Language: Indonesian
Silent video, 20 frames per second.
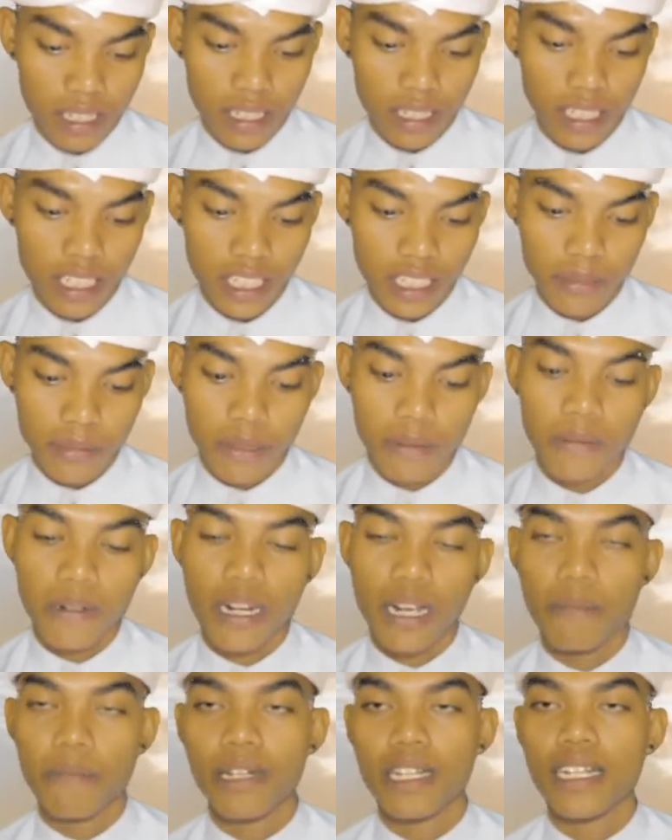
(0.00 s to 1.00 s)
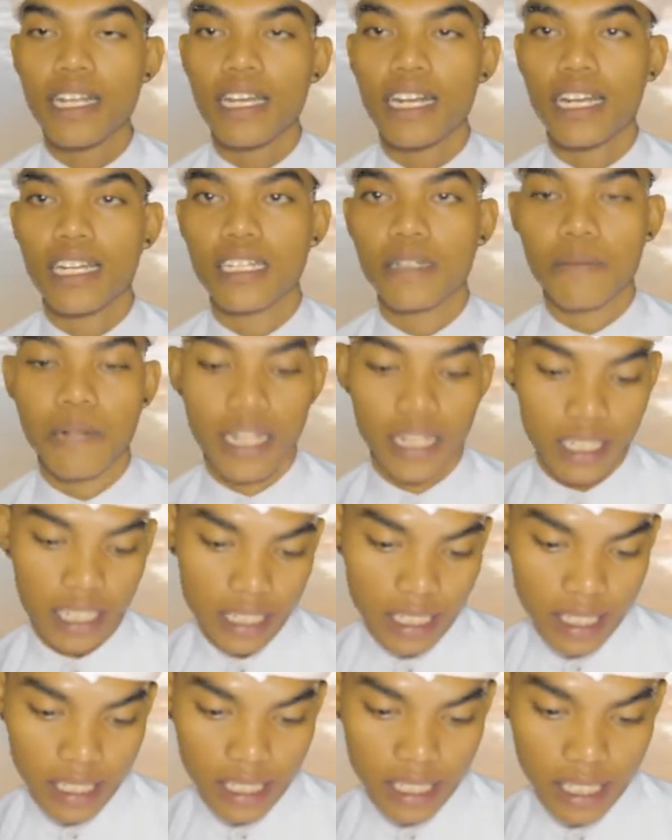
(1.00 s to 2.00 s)
di beberapa daerah di
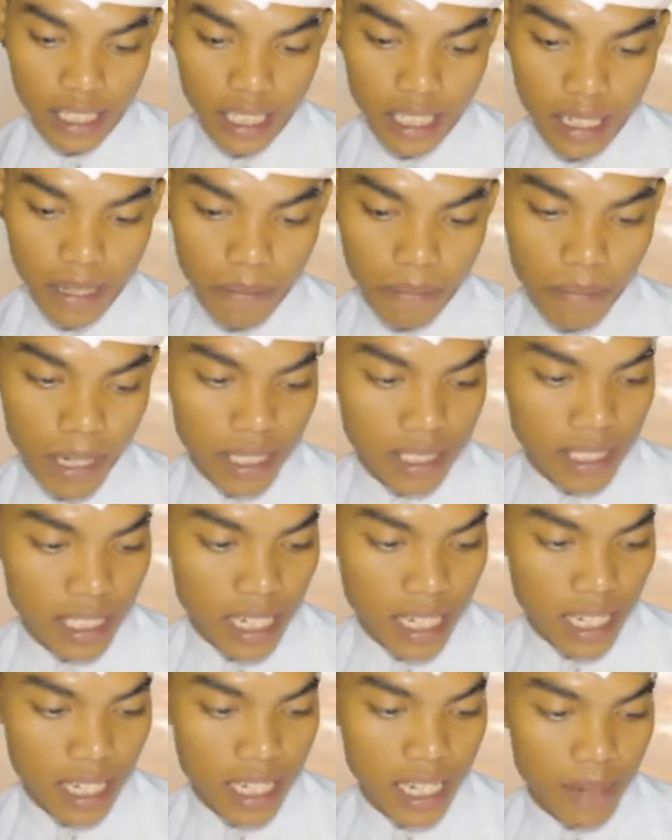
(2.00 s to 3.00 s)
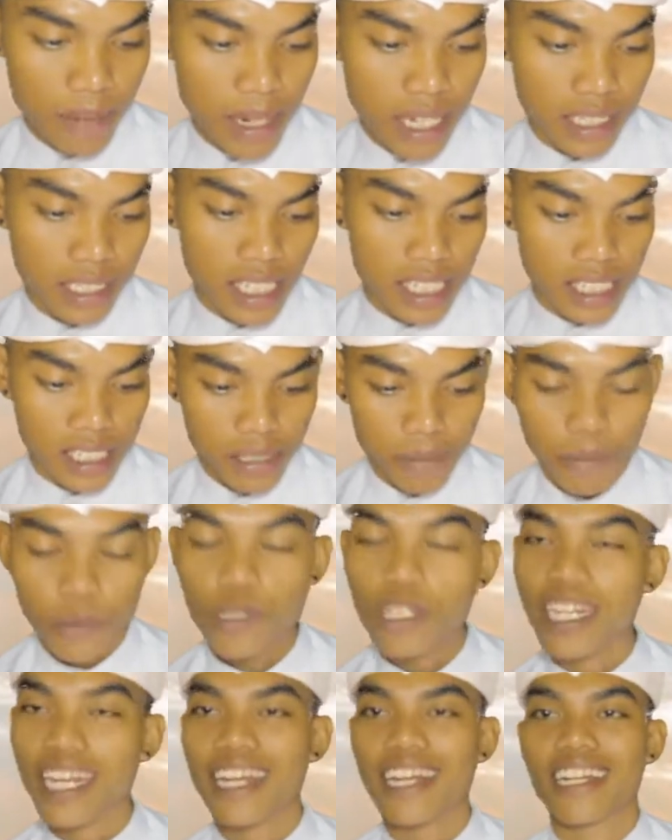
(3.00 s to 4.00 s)
Bali pasti ada banyak
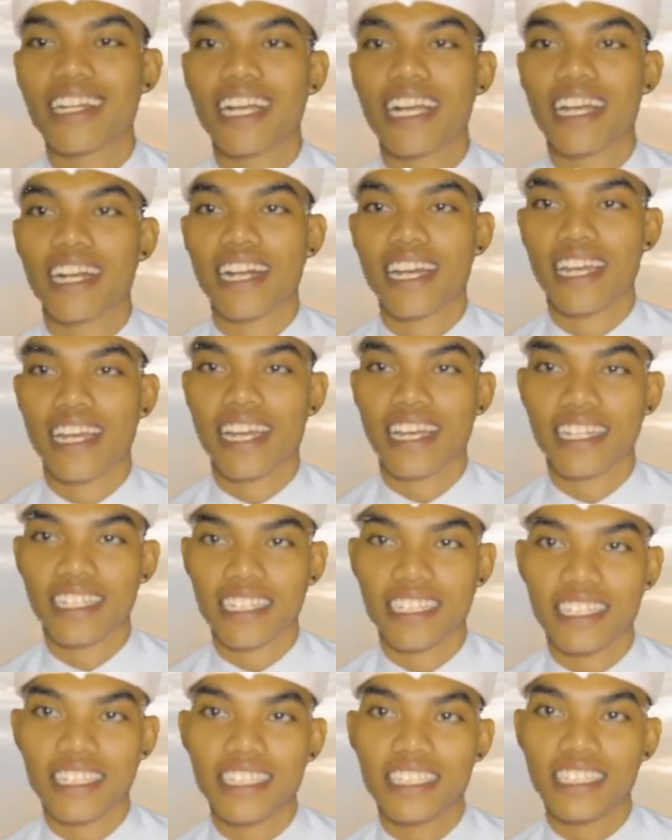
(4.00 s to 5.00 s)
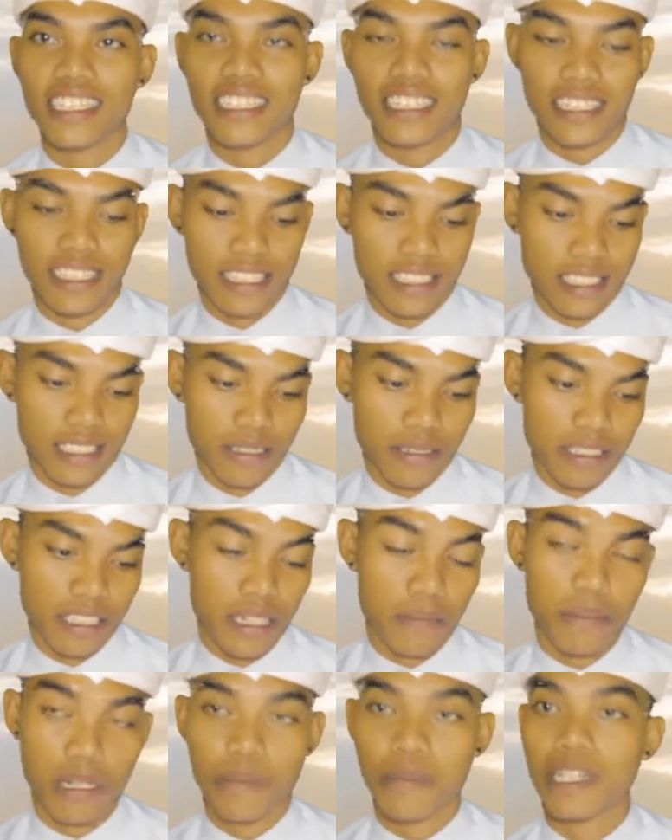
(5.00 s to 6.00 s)
sebutan dengan layang ini
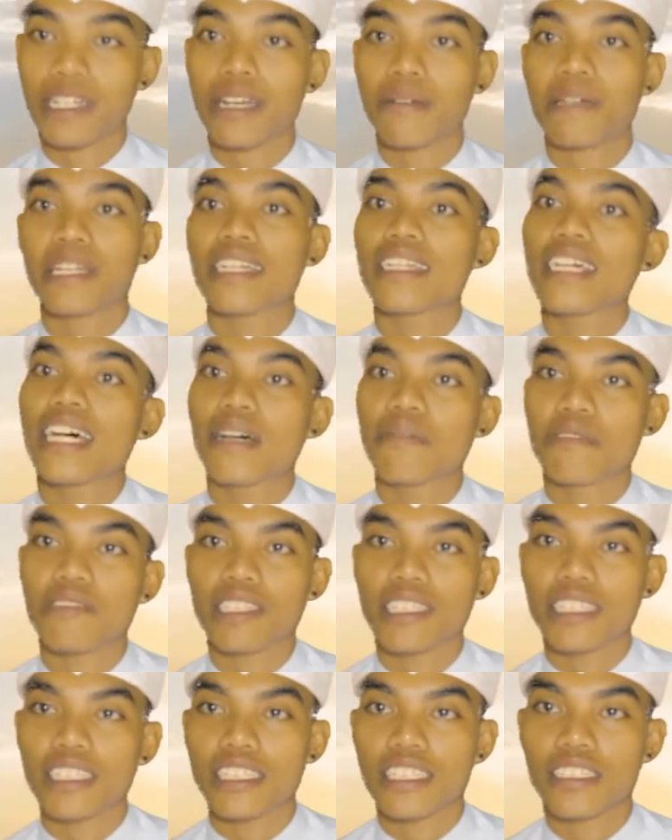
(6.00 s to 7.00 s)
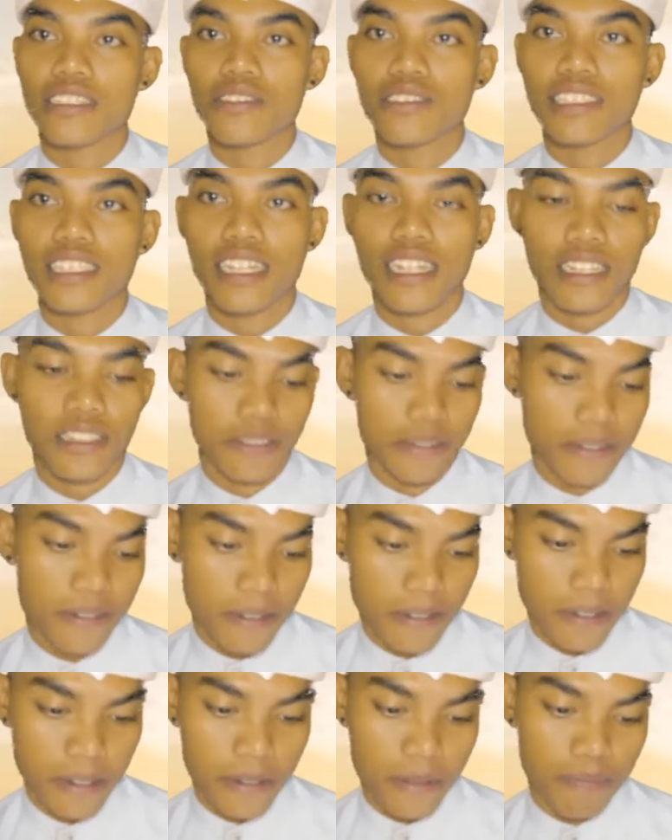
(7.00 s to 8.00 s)
yang berbeda-beda mungkin tentunya
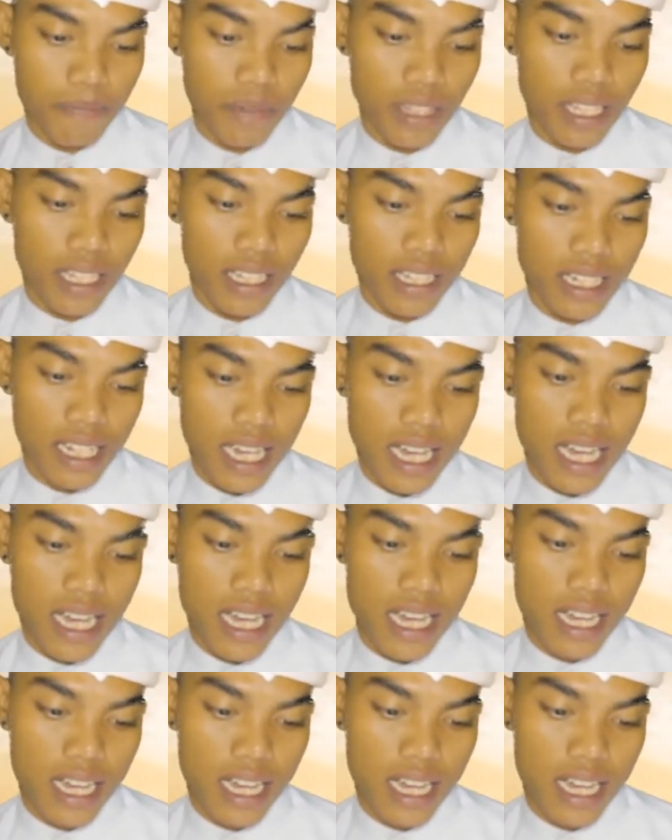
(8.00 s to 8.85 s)
Nah,